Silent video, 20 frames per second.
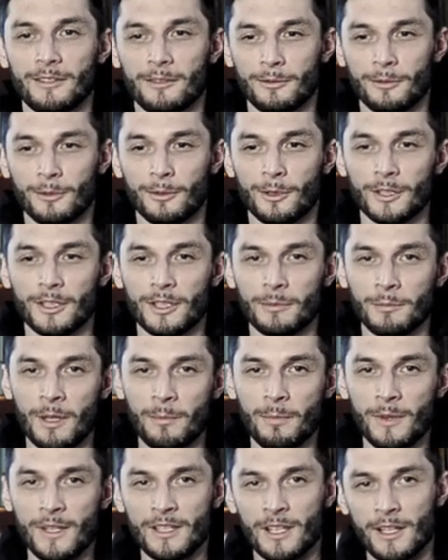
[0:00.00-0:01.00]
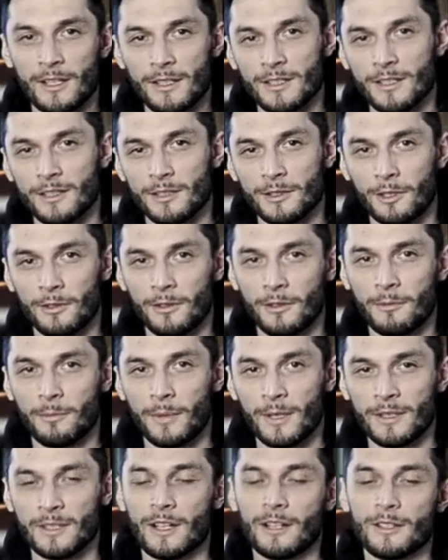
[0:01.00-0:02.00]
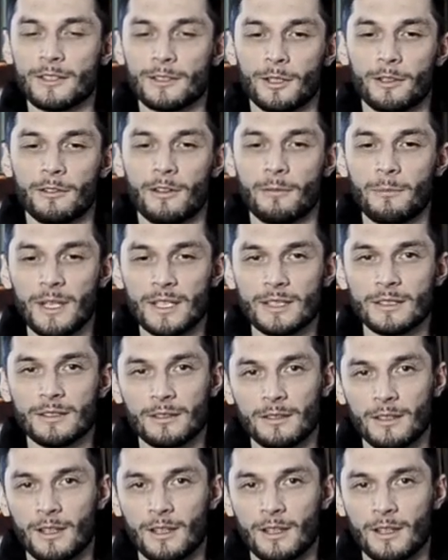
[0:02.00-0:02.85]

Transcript: Вот. И мне понравилось слово, понравилось слово Mist.